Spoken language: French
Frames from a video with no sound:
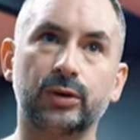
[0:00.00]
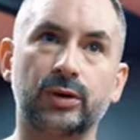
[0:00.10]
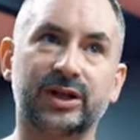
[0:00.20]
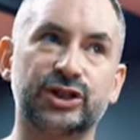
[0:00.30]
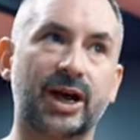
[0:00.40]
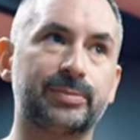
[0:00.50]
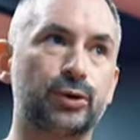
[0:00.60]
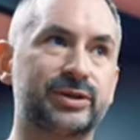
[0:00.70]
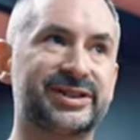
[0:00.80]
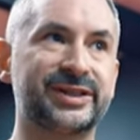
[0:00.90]
un jab
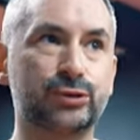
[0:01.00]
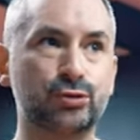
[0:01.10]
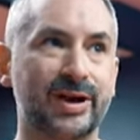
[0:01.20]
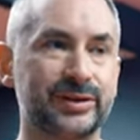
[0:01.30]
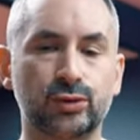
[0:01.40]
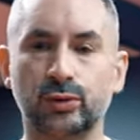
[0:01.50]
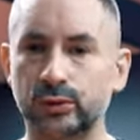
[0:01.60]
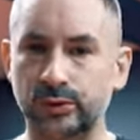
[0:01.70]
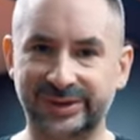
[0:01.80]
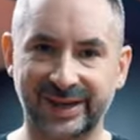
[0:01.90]
de situation
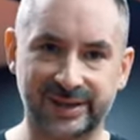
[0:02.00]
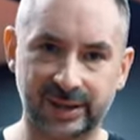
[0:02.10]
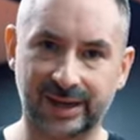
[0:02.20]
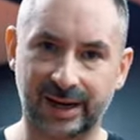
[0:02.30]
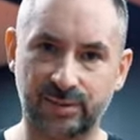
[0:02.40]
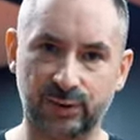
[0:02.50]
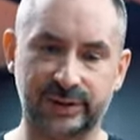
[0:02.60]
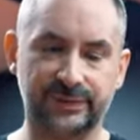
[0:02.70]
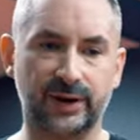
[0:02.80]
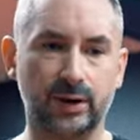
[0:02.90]
qu'une technique réellement
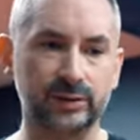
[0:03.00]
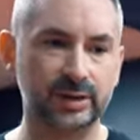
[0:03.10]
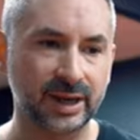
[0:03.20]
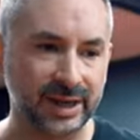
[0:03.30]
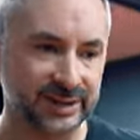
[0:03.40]
différente.